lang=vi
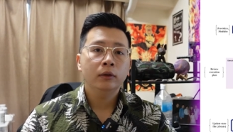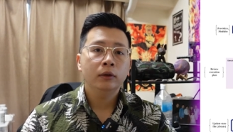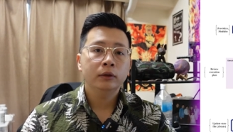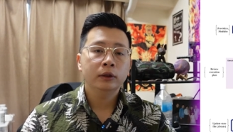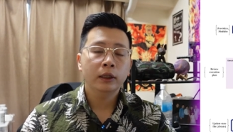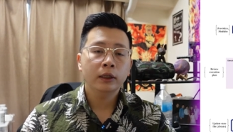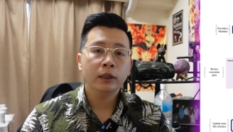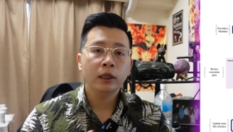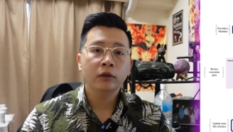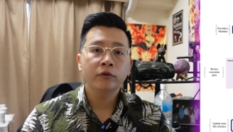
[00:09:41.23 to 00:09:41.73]

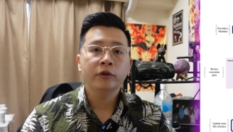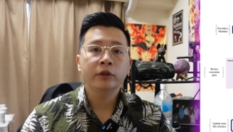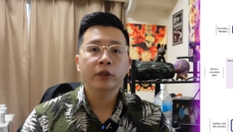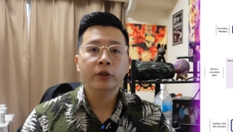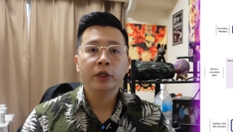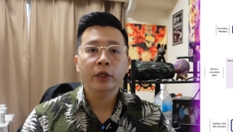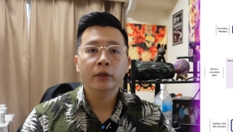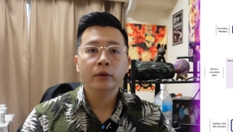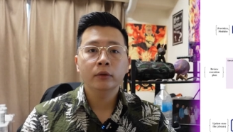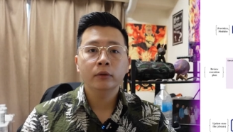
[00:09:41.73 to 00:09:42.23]
sẽ cần phải thực
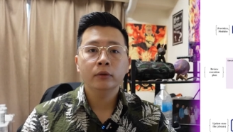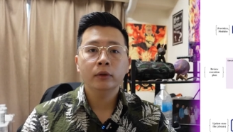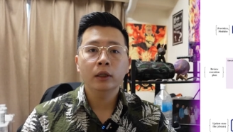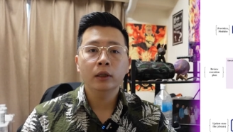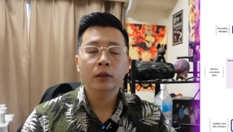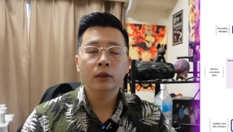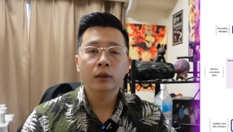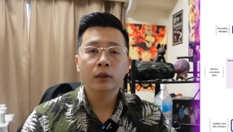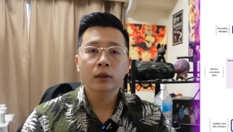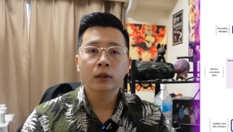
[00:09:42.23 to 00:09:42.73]
hiện
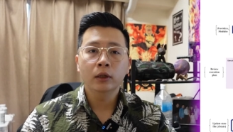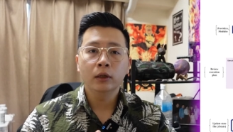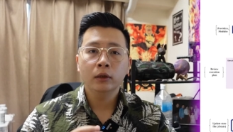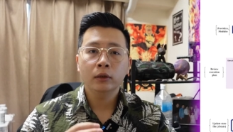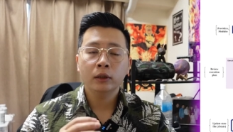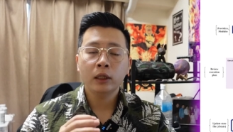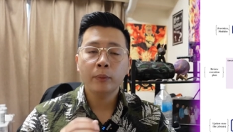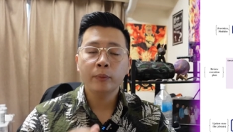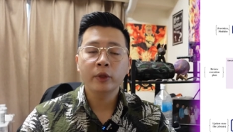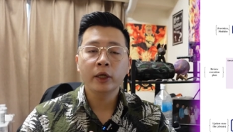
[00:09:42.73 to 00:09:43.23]
để
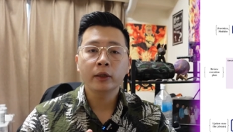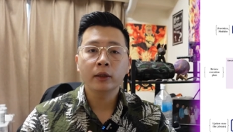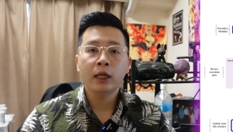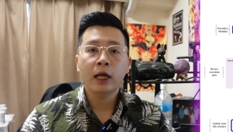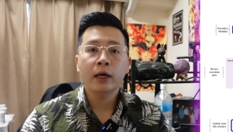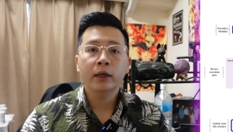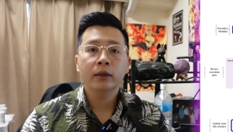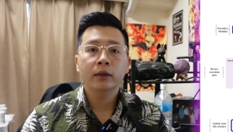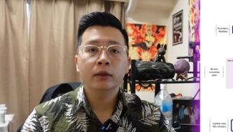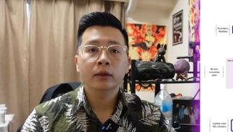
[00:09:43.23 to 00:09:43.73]
uh, cập nhật
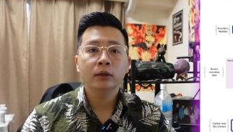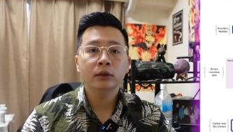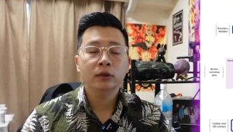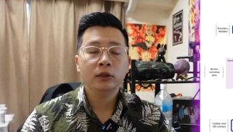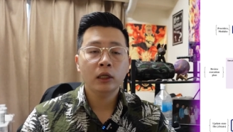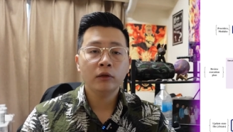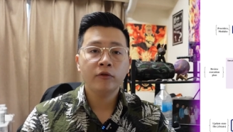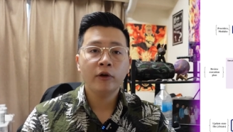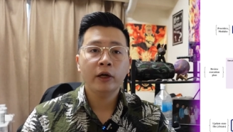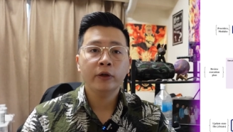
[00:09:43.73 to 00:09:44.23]
lại cái
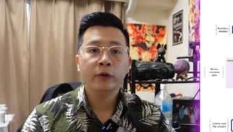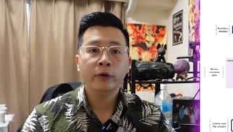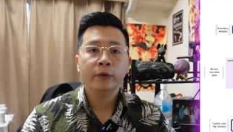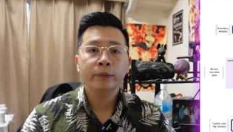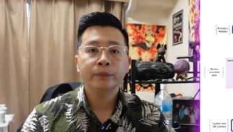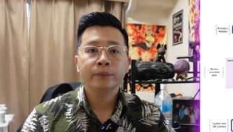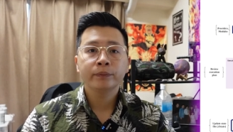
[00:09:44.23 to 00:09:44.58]
state file thôi